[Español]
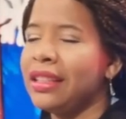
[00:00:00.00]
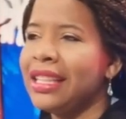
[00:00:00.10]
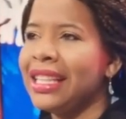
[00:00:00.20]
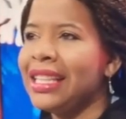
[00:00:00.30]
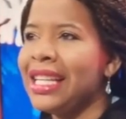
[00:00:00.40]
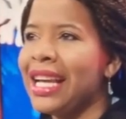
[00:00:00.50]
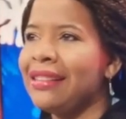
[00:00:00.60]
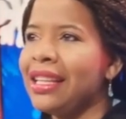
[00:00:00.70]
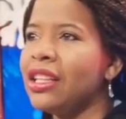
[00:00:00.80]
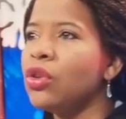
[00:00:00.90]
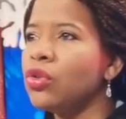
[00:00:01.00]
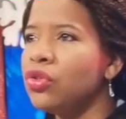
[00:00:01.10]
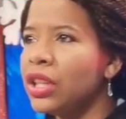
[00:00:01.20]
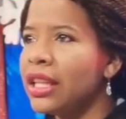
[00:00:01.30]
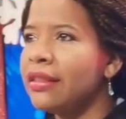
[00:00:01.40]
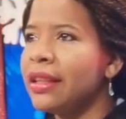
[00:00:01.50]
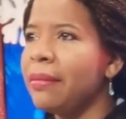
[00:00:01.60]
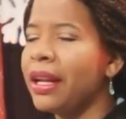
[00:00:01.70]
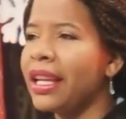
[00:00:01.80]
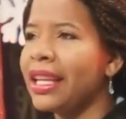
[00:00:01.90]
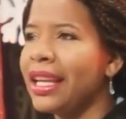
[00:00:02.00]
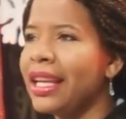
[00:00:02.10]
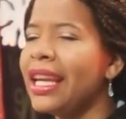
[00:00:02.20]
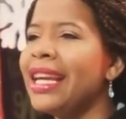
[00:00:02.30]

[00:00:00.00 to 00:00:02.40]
de hacer conciencia para que